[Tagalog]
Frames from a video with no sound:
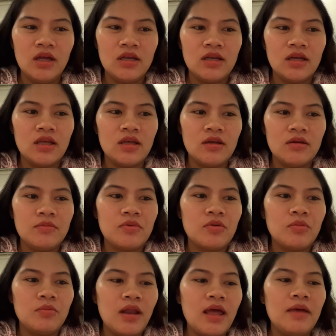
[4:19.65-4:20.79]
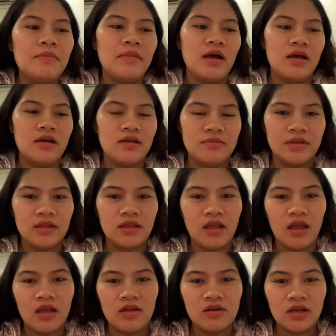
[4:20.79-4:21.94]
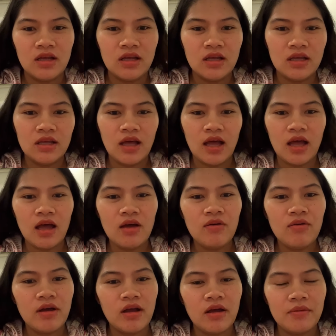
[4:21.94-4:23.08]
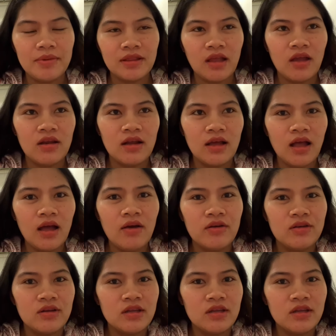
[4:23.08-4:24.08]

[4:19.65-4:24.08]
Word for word: naging problema, ba't kayo nagkaawa, uh, ba't kayo nag-awa,